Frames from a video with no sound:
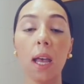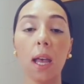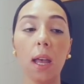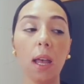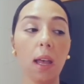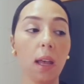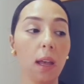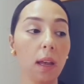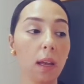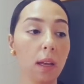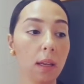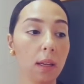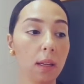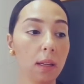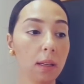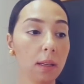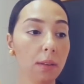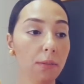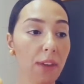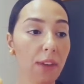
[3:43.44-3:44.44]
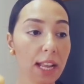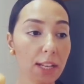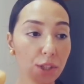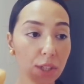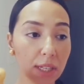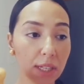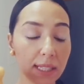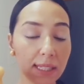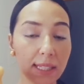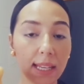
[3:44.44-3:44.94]
آه، فحال
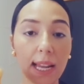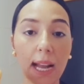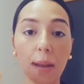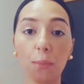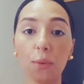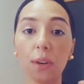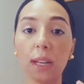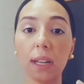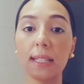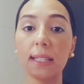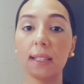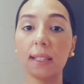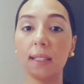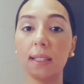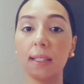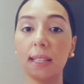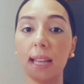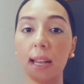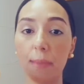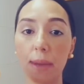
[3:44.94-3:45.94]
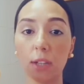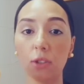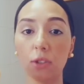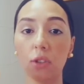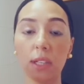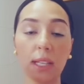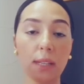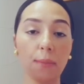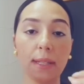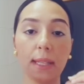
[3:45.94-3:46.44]
الشكل ديال الهامبرغيسه ديال
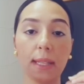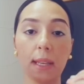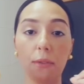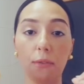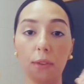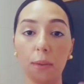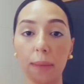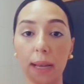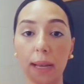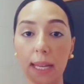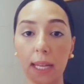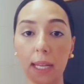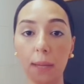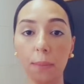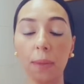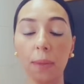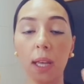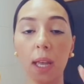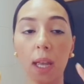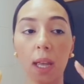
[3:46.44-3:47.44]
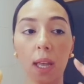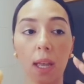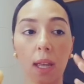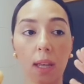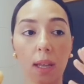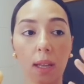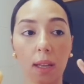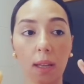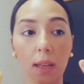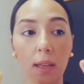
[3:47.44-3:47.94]
ماكدونالد مثلا في المغرب
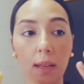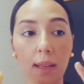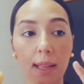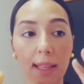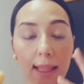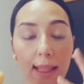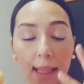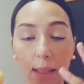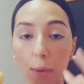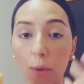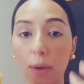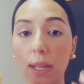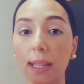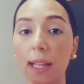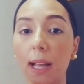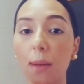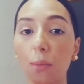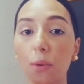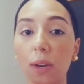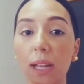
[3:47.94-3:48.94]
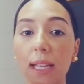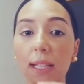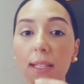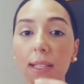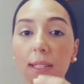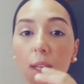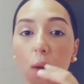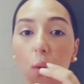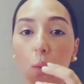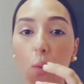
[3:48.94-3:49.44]
آه، كطلبي واحد
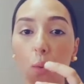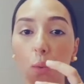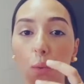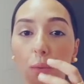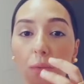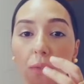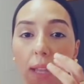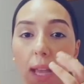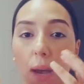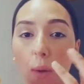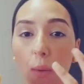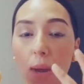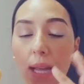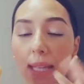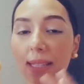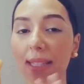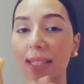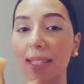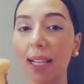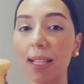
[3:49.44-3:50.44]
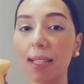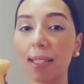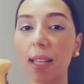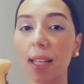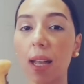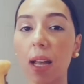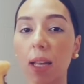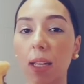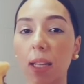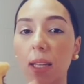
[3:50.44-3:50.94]
الهامبرغيسه وفيها واحد
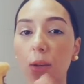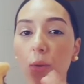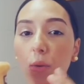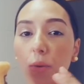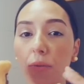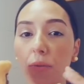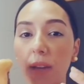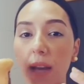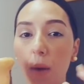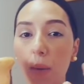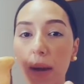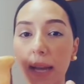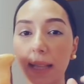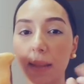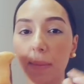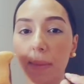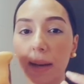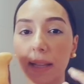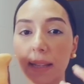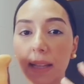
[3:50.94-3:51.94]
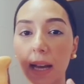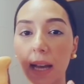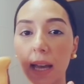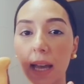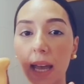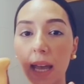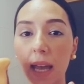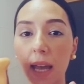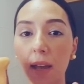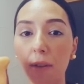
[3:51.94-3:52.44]
الصلصه كيكون فيها واحد المذاق
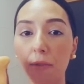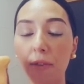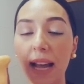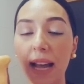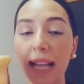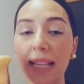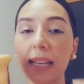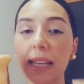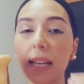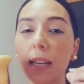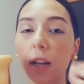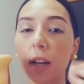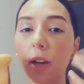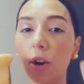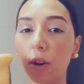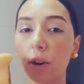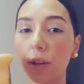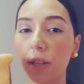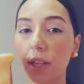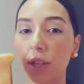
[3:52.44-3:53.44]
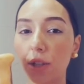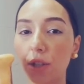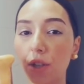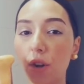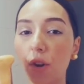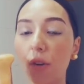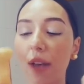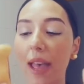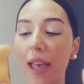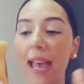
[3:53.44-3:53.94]
فحال ديال لي
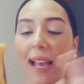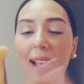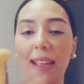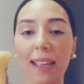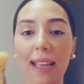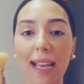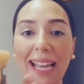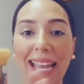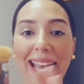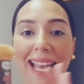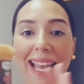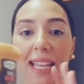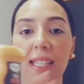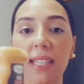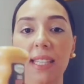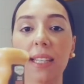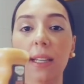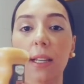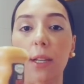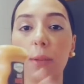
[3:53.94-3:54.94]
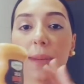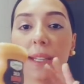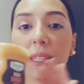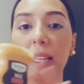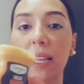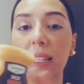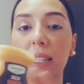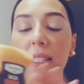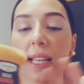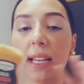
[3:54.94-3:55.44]
كورنيشون هكاك هادي
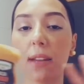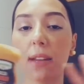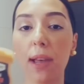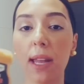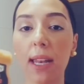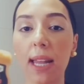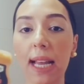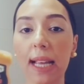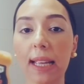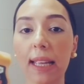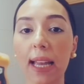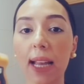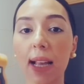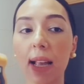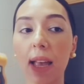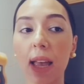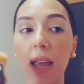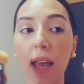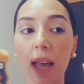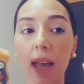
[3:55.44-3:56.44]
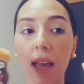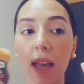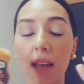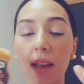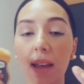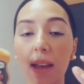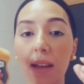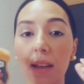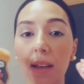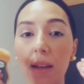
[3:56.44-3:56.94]
المذاق ديالها فحال هكاك
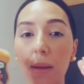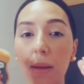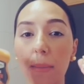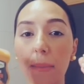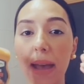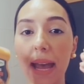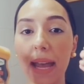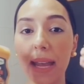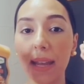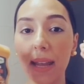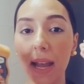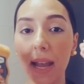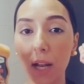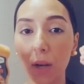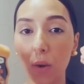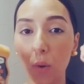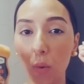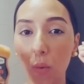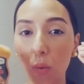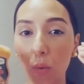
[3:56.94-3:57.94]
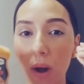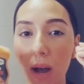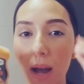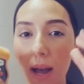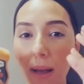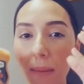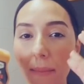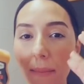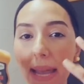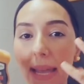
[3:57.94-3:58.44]
آه، ما هي
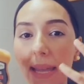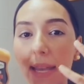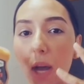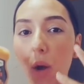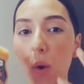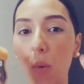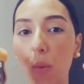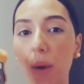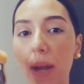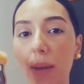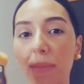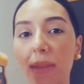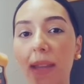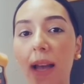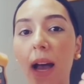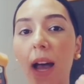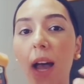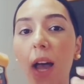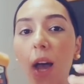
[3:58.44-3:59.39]
حلوه ما هي حويمضه